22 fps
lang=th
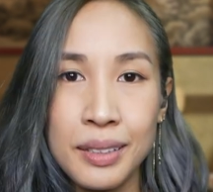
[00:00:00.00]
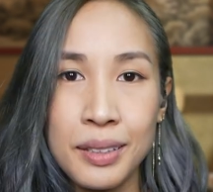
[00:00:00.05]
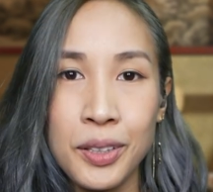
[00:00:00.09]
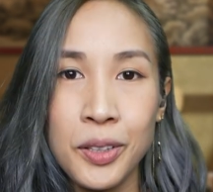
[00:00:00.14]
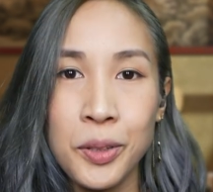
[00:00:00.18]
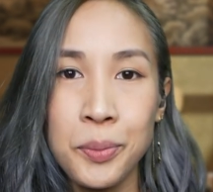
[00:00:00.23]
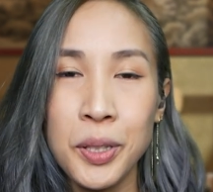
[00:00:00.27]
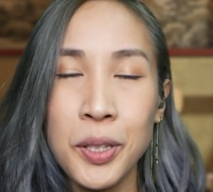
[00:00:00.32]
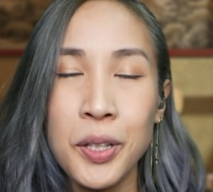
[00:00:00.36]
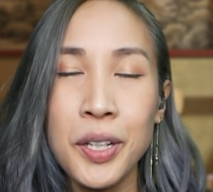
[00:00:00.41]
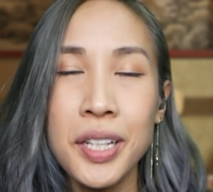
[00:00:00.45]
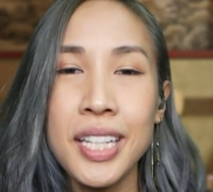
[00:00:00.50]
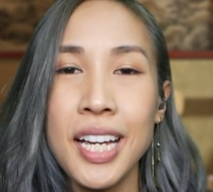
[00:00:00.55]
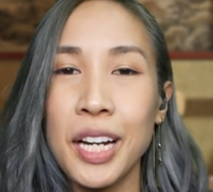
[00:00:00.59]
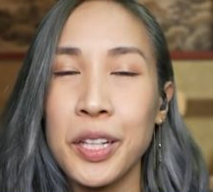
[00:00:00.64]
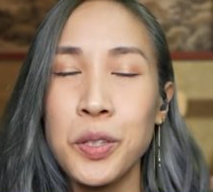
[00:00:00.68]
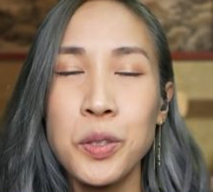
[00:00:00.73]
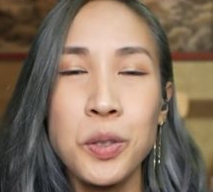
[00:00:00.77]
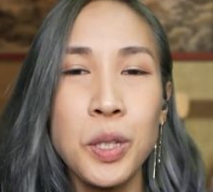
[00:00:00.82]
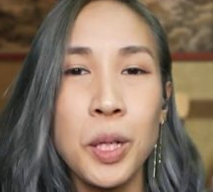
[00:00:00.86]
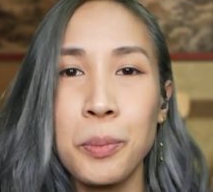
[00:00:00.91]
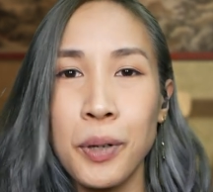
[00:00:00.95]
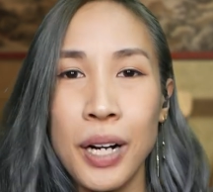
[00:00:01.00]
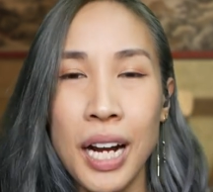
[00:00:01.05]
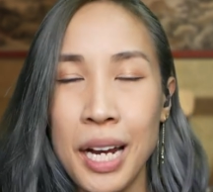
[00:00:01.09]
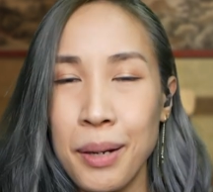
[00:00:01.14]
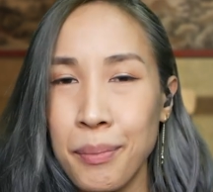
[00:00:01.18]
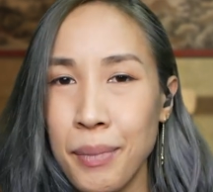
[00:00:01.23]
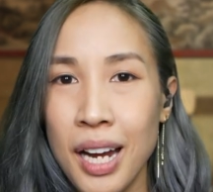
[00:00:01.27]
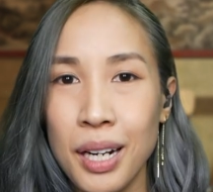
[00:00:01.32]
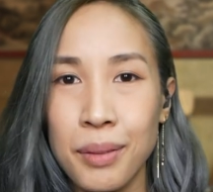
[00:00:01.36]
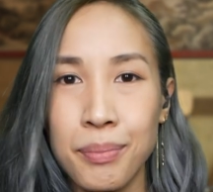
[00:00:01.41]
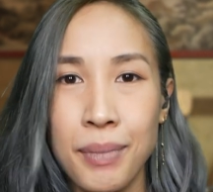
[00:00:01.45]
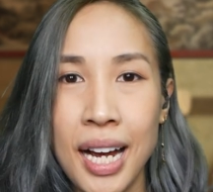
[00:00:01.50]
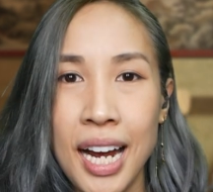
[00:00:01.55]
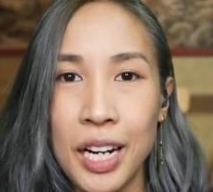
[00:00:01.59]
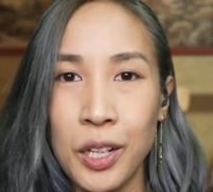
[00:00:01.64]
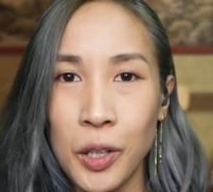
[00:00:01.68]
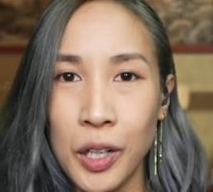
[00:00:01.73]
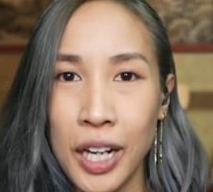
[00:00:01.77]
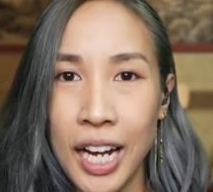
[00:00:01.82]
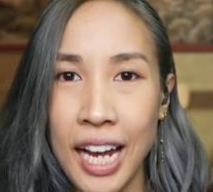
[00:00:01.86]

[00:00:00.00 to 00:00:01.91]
เขาไม่ค่อยอยากยุ่งกับใครมากมายหรอก